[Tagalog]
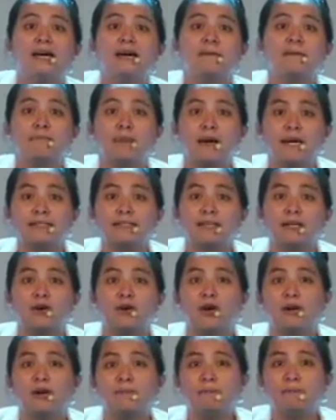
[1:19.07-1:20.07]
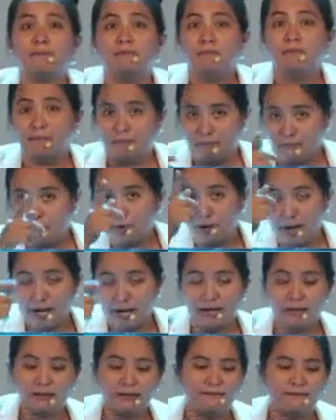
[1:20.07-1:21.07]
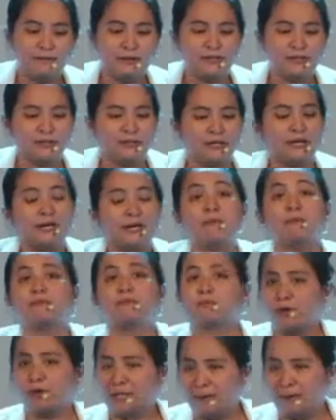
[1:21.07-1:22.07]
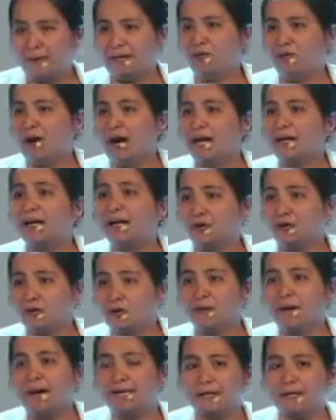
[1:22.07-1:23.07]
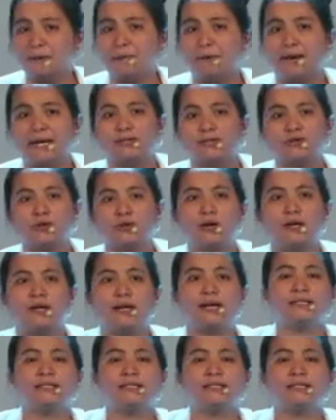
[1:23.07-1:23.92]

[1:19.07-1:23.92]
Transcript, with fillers: Praise the Lord. Mo NLT version ni pwede ba dunganan na tugbasa mga igsuon? Let